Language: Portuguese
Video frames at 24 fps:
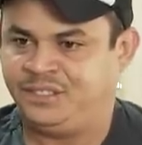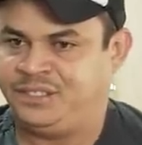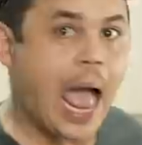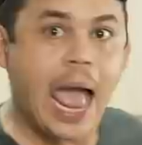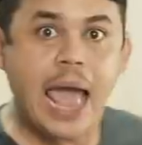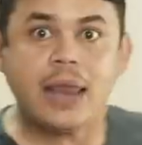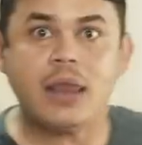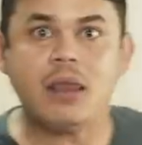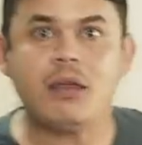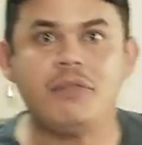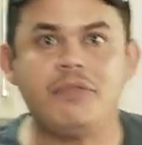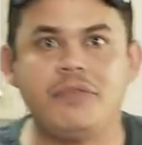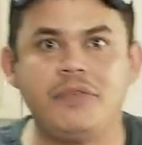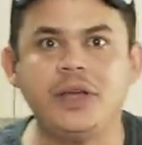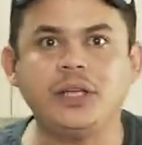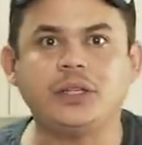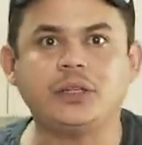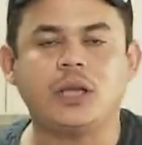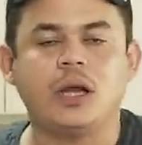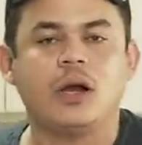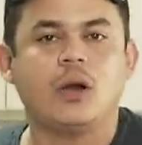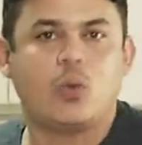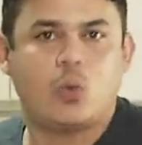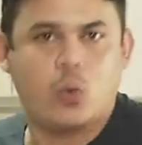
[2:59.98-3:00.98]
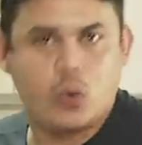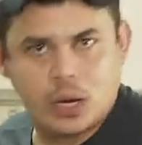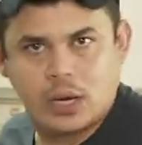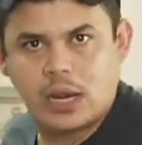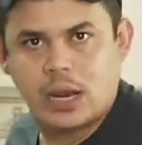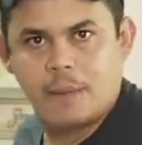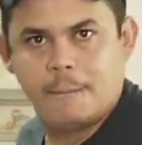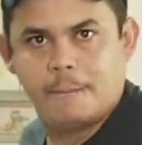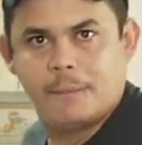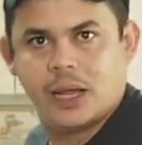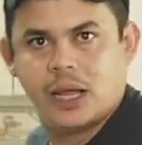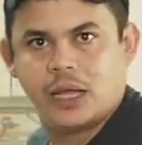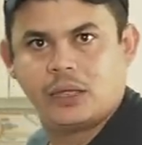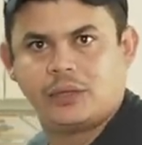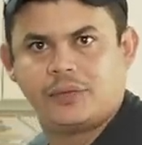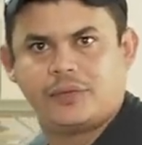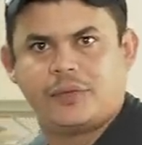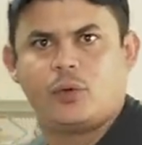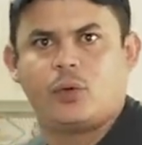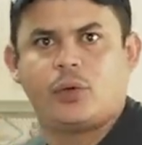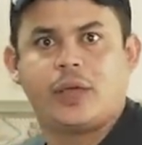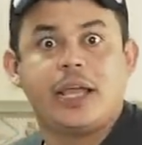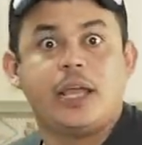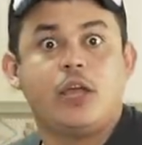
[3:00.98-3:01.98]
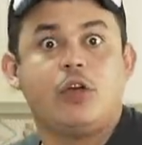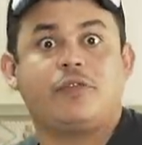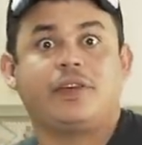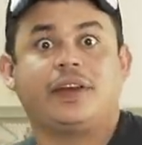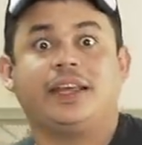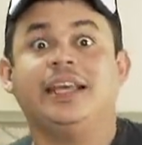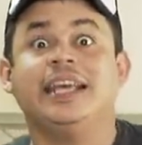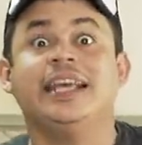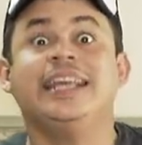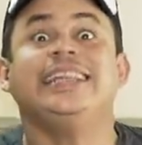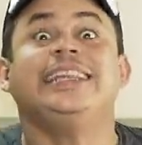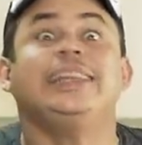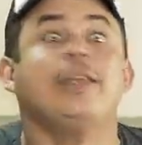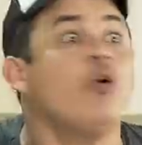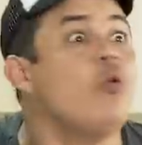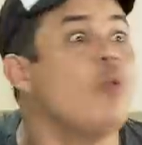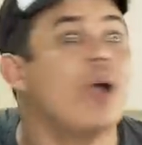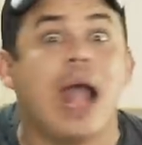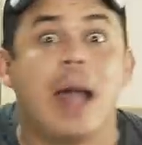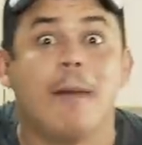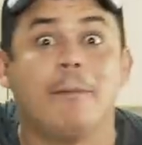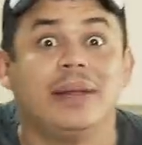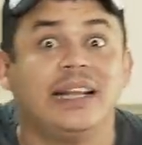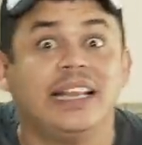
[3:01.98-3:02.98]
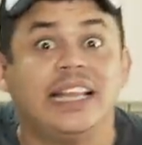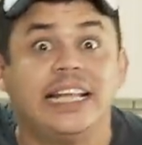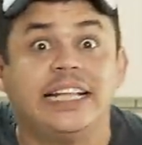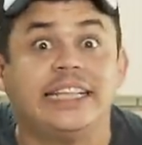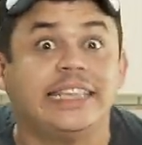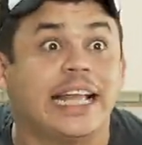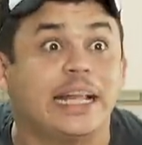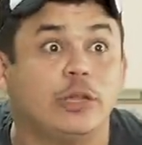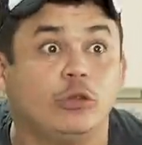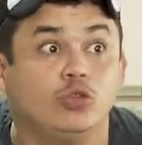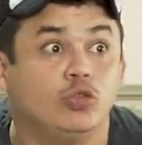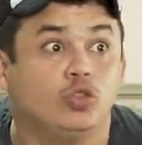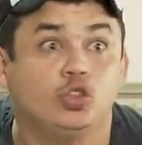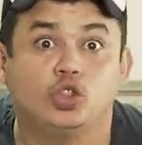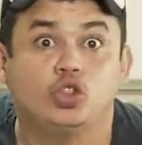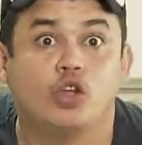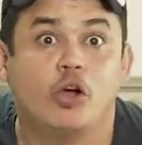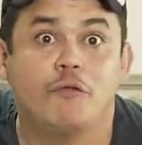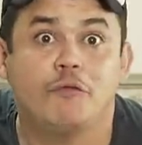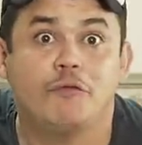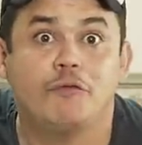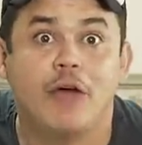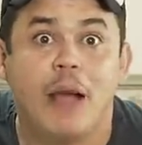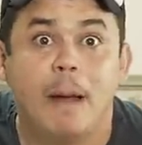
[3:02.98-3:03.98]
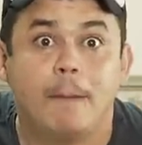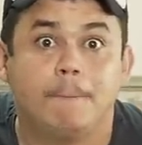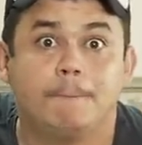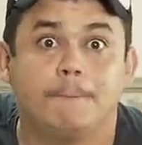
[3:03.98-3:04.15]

Ela veio tranquilamente, falou, quem? Eu falei, tem um cabo deitado no sofá,